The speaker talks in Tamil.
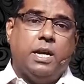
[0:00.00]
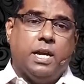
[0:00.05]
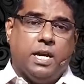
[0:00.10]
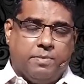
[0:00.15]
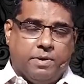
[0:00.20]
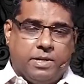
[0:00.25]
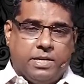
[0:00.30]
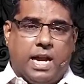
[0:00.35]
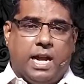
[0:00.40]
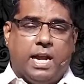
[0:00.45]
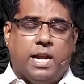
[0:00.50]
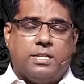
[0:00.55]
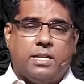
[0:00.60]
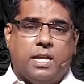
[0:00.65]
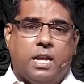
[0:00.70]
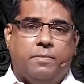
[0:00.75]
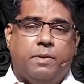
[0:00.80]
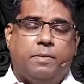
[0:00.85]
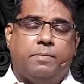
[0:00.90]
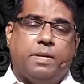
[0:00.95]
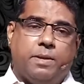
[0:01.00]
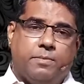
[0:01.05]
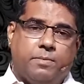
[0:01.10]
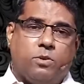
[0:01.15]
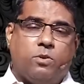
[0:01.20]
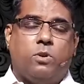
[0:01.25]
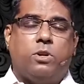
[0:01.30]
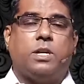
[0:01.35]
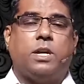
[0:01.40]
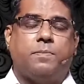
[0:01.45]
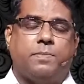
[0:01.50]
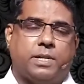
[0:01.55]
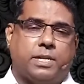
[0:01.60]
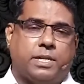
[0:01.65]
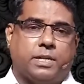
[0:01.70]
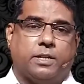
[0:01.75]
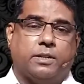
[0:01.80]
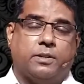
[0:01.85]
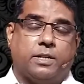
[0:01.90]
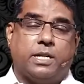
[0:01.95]
இப்போ ஞானசானம் என்பது நமக்கு
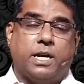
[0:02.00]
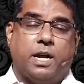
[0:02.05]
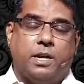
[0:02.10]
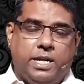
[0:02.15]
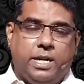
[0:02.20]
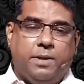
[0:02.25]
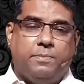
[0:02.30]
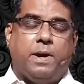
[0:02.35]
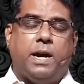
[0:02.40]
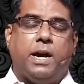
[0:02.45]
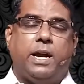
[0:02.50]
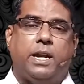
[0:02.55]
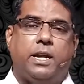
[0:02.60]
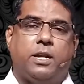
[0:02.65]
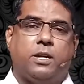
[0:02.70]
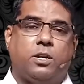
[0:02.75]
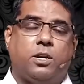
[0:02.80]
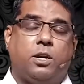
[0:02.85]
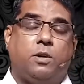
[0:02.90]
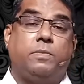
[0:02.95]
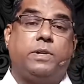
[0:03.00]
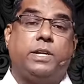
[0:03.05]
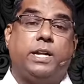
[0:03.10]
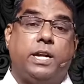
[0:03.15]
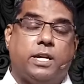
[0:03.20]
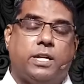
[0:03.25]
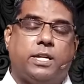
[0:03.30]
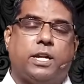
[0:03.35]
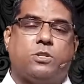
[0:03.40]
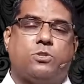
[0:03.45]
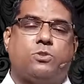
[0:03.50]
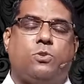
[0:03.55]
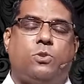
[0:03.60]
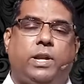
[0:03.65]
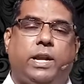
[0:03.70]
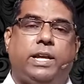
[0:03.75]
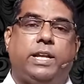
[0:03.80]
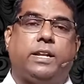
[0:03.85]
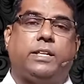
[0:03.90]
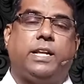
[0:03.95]
கொடுக்கப்பட்டிருக்கு கண்டிப்பாக எடுக்கணும் எடுக்கிற
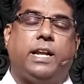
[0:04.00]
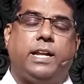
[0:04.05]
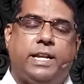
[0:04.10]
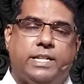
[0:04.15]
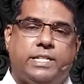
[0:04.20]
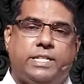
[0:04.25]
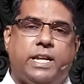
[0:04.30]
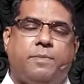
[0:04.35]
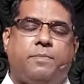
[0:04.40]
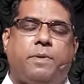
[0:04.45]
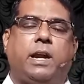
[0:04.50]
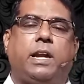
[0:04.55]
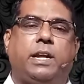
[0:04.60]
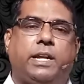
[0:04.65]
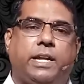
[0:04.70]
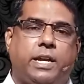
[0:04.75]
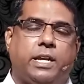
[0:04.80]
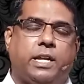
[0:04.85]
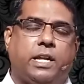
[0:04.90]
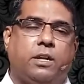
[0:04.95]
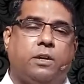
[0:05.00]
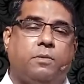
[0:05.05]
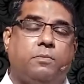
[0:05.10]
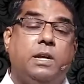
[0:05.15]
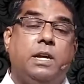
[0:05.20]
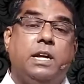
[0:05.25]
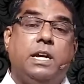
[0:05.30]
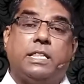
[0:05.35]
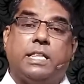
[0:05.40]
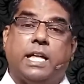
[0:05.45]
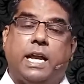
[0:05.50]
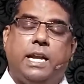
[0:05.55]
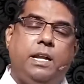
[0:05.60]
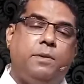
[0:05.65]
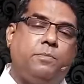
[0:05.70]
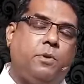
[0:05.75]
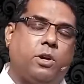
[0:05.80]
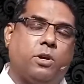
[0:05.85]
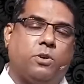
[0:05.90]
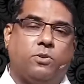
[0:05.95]
சூழ்நிலை இருந்தால் நிச்சயமாக நீங்கள் எடுக்கணும் தள்ளி
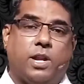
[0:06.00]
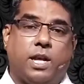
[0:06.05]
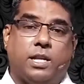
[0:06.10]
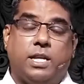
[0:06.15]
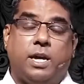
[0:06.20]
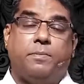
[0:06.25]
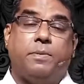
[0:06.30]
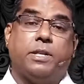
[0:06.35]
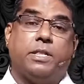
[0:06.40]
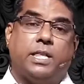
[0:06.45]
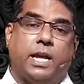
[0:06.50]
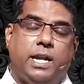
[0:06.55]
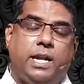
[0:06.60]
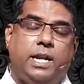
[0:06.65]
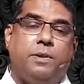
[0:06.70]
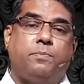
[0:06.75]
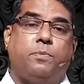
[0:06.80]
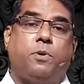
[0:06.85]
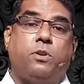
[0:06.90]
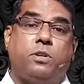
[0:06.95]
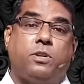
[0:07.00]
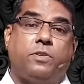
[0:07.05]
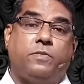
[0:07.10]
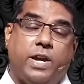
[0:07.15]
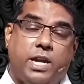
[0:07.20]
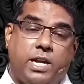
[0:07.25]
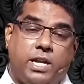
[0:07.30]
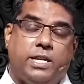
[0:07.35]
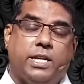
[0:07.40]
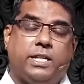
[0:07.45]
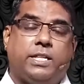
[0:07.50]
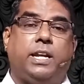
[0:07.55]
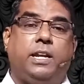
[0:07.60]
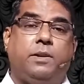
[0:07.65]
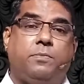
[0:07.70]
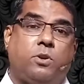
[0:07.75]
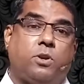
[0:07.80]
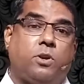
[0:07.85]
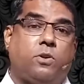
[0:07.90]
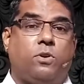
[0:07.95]
போடக்கூடாது அப்படி தள்ளி போட்டு வேணுன்ட்டே தள்ளி
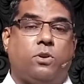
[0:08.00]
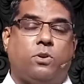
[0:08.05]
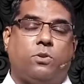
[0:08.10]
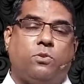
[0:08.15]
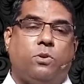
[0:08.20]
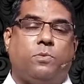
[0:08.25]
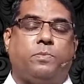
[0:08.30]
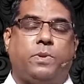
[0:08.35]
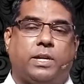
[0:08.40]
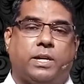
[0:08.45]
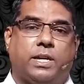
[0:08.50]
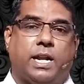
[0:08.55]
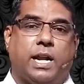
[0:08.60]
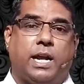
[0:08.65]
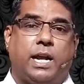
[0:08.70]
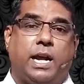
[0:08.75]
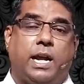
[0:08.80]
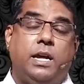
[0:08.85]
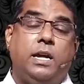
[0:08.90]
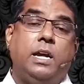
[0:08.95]
போடுறவங்க ஒரு குரூப் இருக்கிறாங்க